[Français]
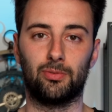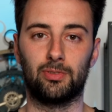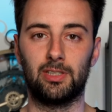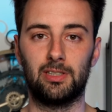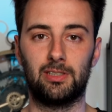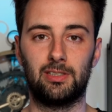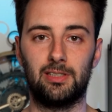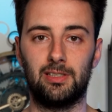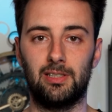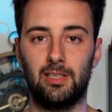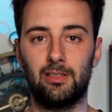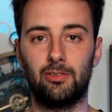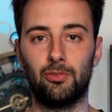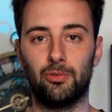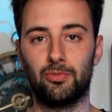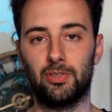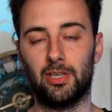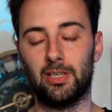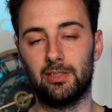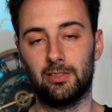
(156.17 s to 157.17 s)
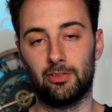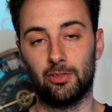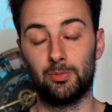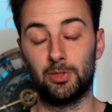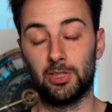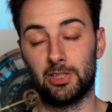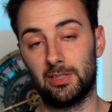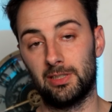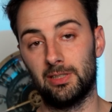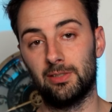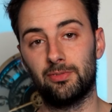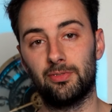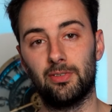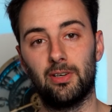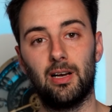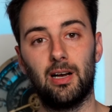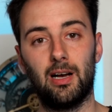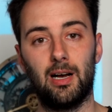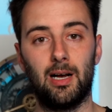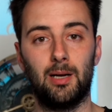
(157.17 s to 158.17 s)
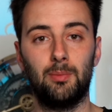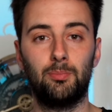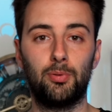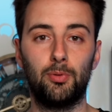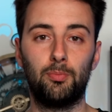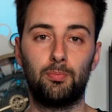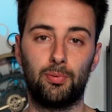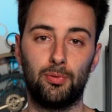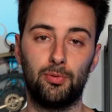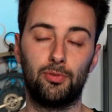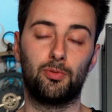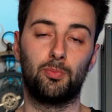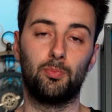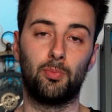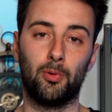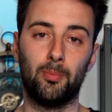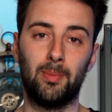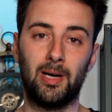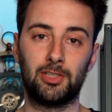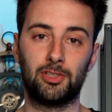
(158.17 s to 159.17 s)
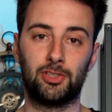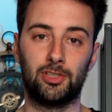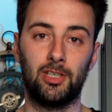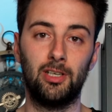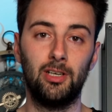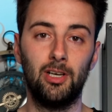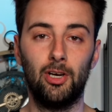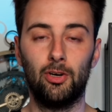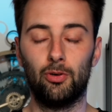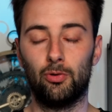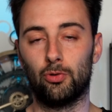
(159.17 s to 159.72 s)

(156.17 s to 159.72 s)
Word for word: ont décidé de faire des objectifs un peu plus bon marché.